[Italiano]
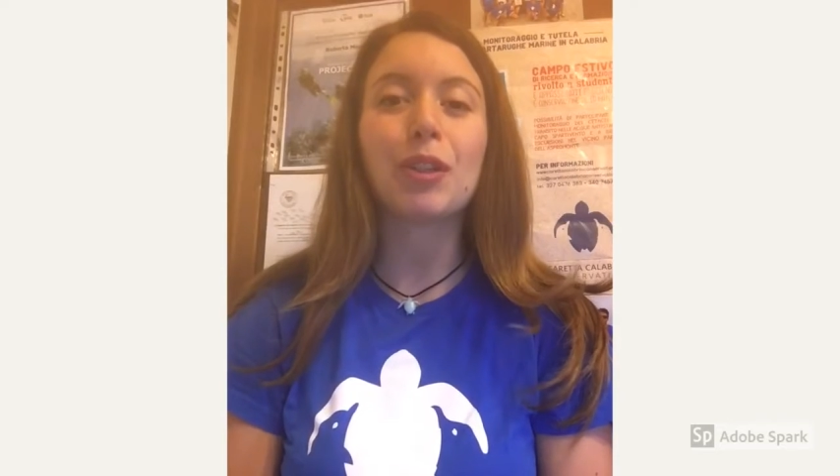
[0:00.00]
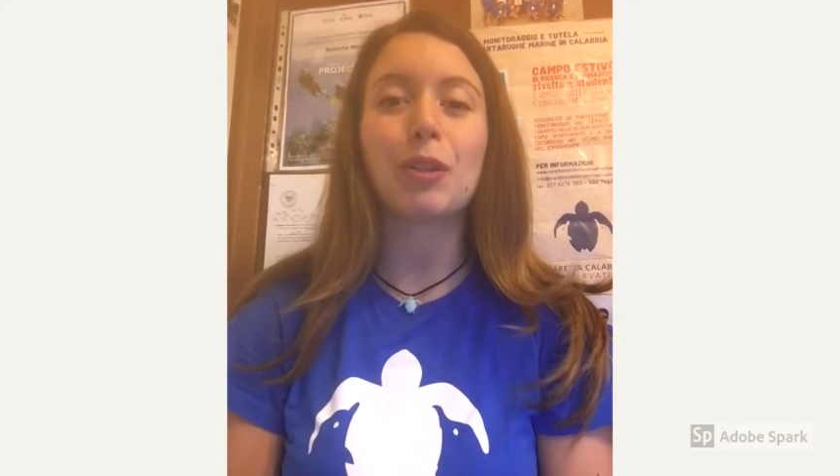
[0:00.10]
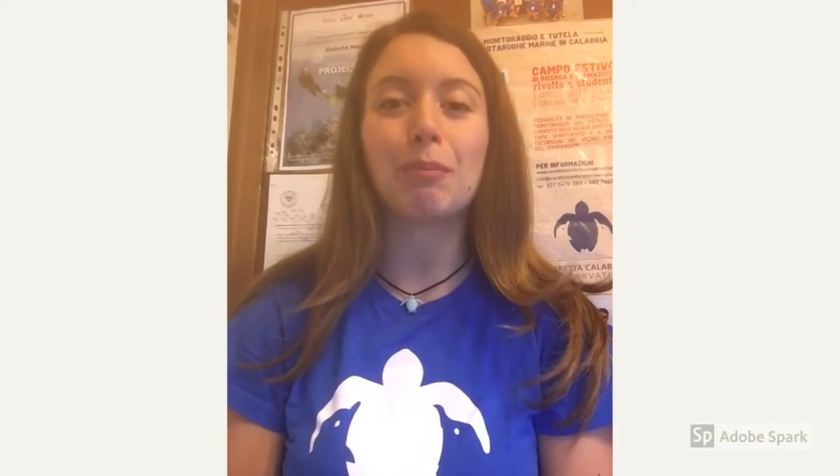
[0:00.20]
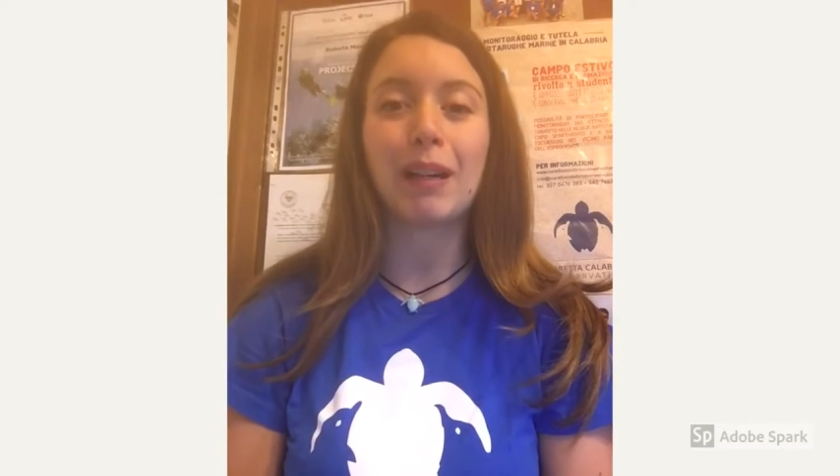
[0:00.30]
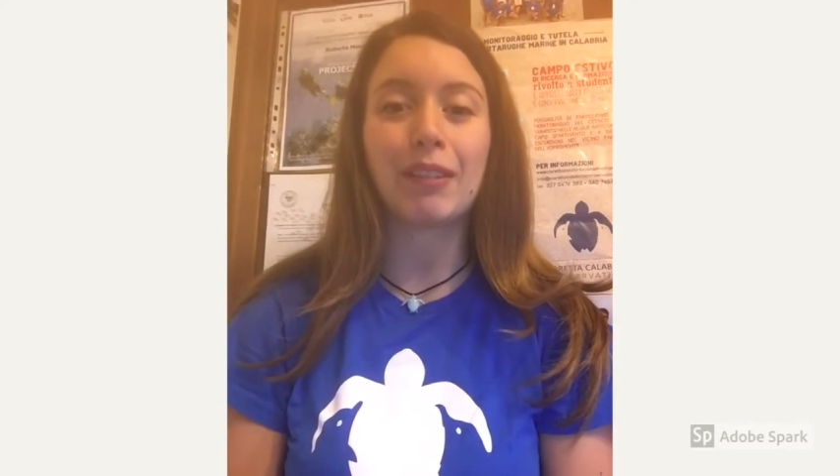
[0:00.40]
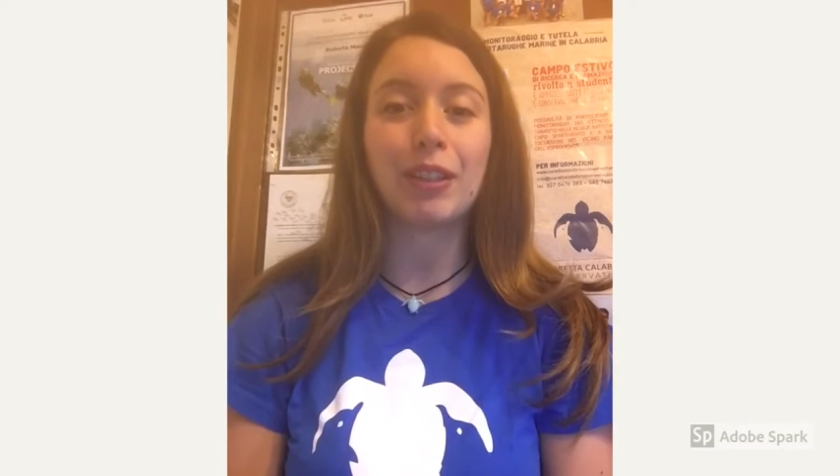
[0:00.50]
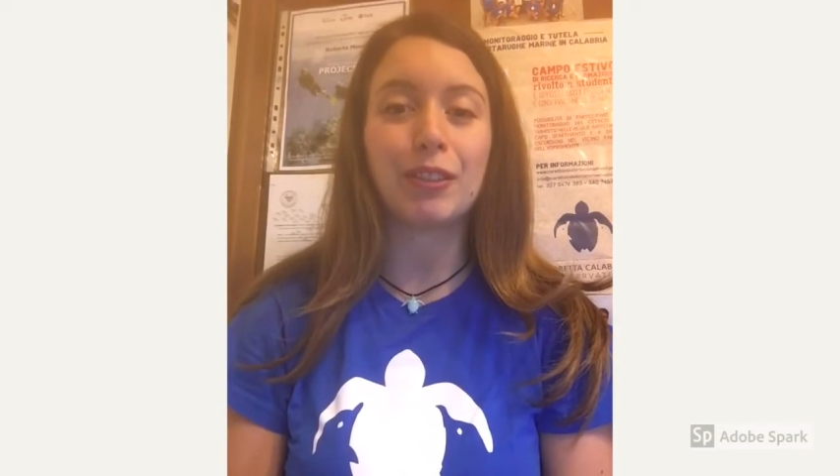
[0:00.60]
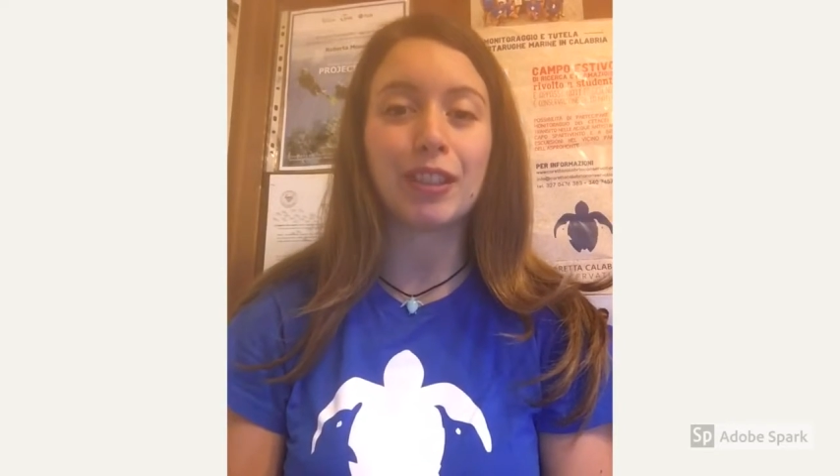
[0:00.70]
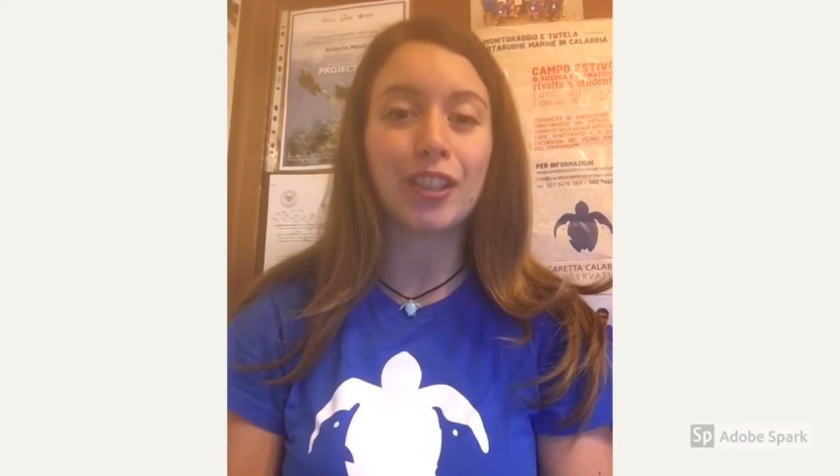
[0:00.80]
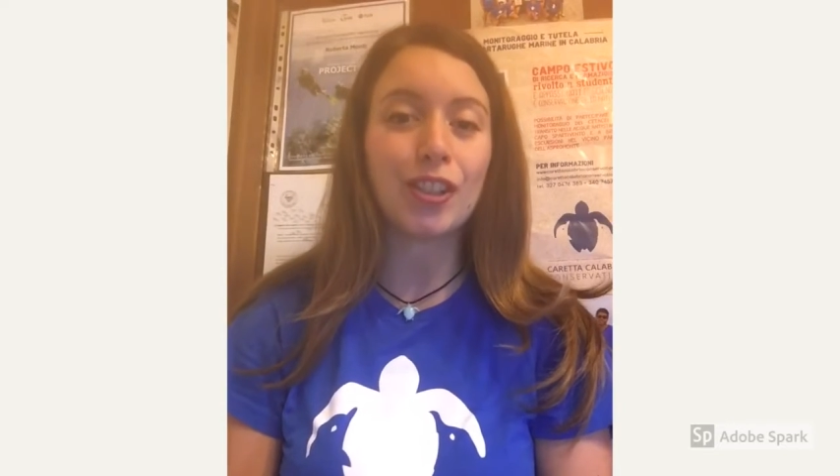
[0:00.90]

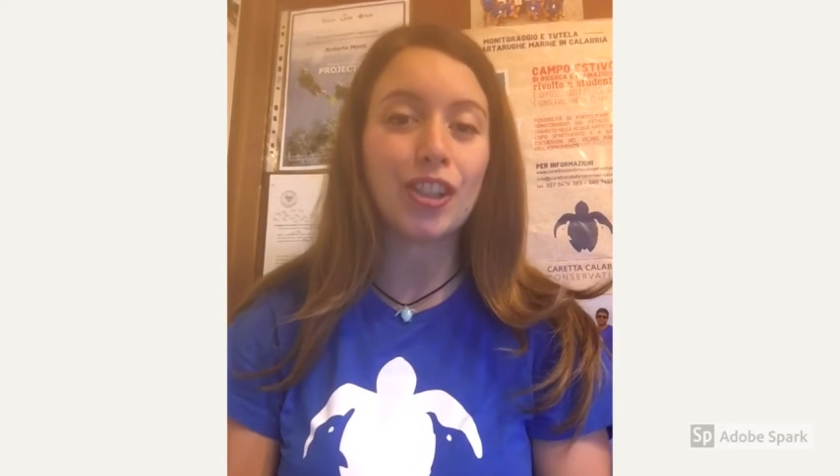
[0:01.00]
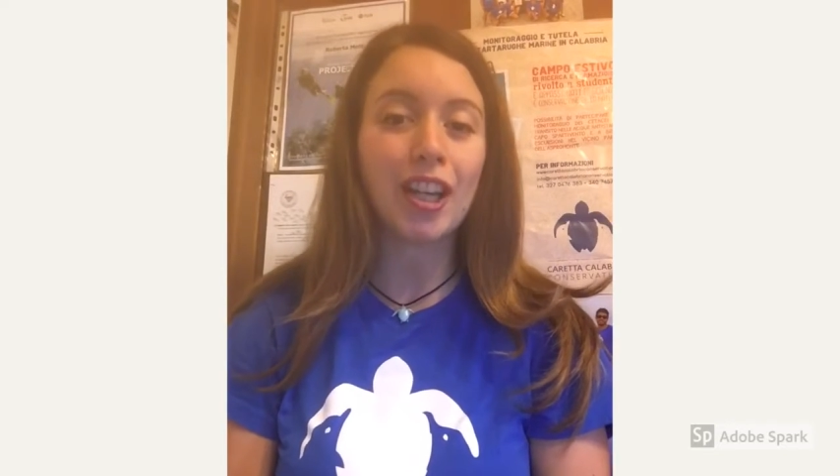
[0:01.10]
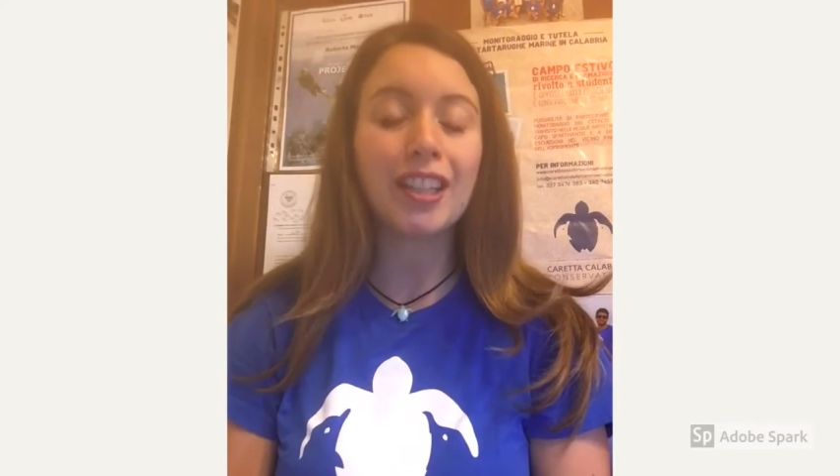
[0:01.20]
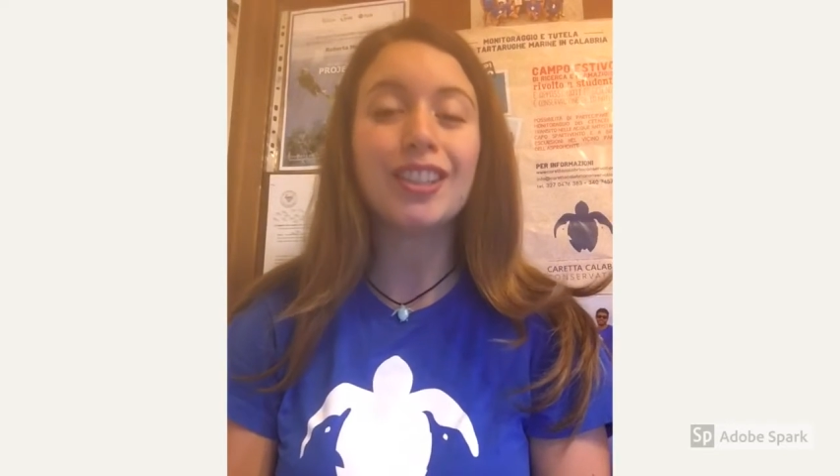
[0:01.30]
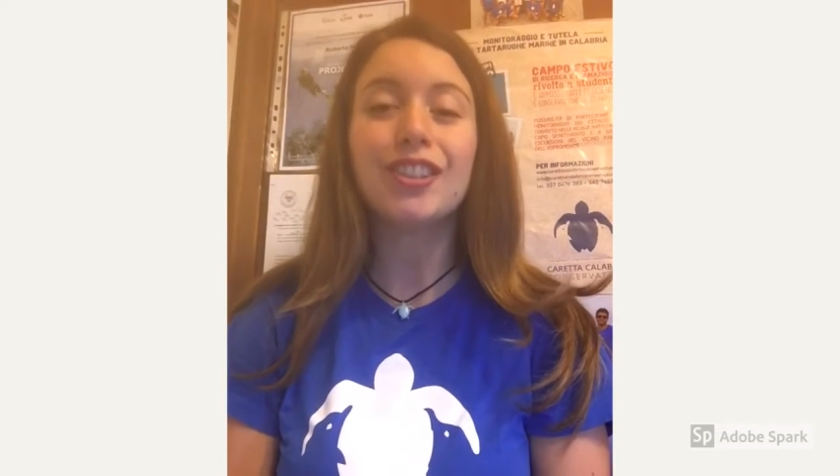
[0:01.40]
comparvero negli oceani